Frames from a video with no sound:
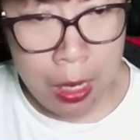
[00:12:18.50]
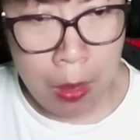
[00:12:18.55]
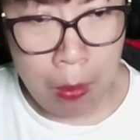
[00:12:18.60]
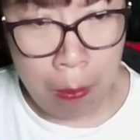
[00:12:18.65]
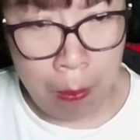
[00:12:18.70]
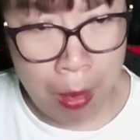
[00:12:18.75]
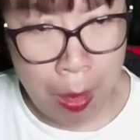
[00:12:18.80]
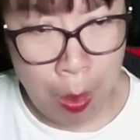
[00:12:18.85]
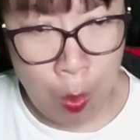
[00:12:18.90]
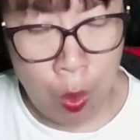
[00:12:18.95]

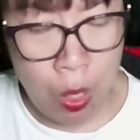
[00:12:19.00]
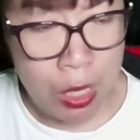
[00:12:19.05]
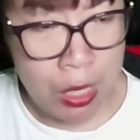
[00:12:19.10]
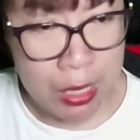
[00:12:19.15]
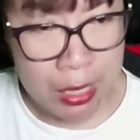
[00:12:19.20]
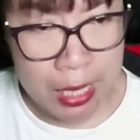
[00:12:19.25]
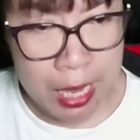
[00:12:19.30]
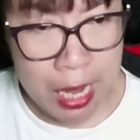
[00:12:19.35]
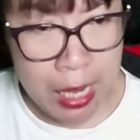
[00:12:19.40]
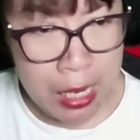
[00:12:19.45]
Mau,
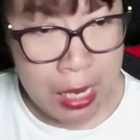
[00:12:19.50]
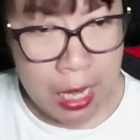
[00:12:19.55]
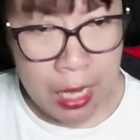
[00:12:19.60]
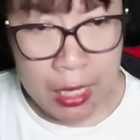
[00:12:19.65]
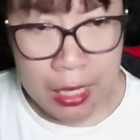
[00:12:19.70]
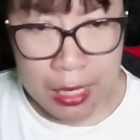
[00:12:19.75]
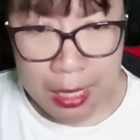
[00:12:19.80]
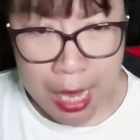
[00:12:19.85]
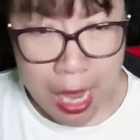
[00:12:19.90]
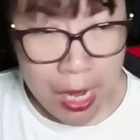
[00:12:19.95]
giết,
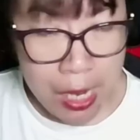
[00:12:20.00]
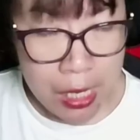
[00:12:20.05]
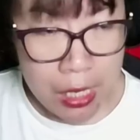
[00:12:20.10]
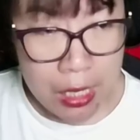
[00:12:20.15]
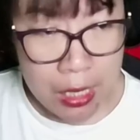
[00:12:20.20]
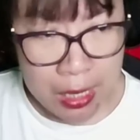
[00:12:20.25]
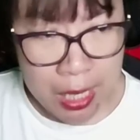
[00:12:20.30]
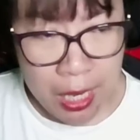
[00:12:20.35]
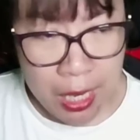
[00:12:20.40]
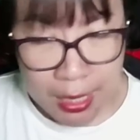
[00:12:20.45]
giết,
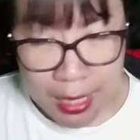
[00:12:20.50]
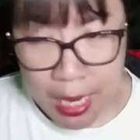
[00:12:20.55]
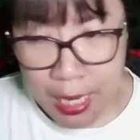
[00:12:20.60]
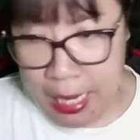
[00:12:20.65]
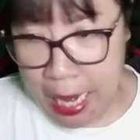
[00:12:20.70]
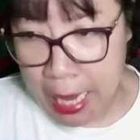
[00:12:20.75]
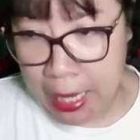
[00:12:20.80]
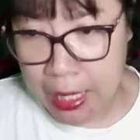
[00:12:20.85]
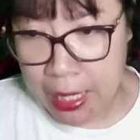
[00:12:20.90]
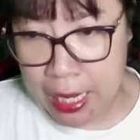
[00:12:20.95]
giết chết
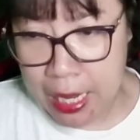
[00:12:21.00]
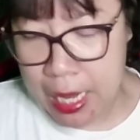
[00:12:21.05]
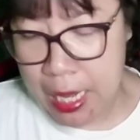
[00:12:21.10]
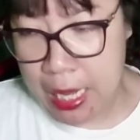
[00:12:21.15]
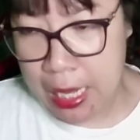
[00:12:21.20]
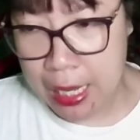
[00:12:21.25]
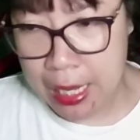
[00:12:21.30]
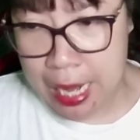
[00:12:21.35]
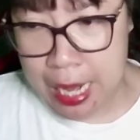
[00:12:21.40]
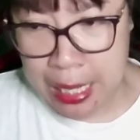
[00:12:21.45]
hắn
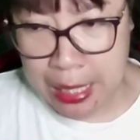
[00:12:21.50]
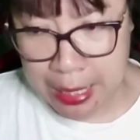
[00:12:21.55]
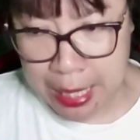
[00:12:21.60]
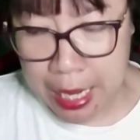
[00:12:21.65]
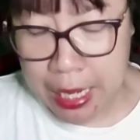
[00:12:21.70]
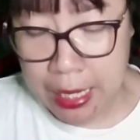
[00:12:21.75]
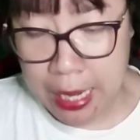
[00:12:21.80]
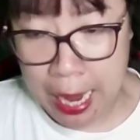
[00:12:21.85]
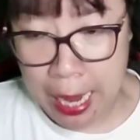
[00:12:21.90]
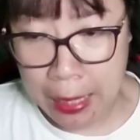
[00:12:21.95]
đi, đi
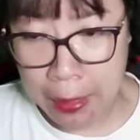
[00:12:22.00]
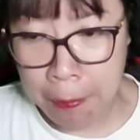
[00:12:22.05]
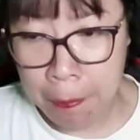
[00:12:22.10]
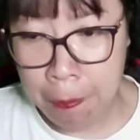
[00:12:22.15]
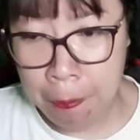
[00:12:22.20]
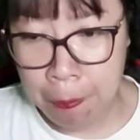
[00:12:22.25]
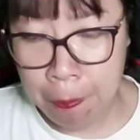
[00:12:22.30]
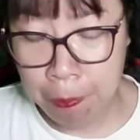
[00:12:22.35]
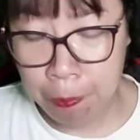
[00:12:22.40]
giết hắn.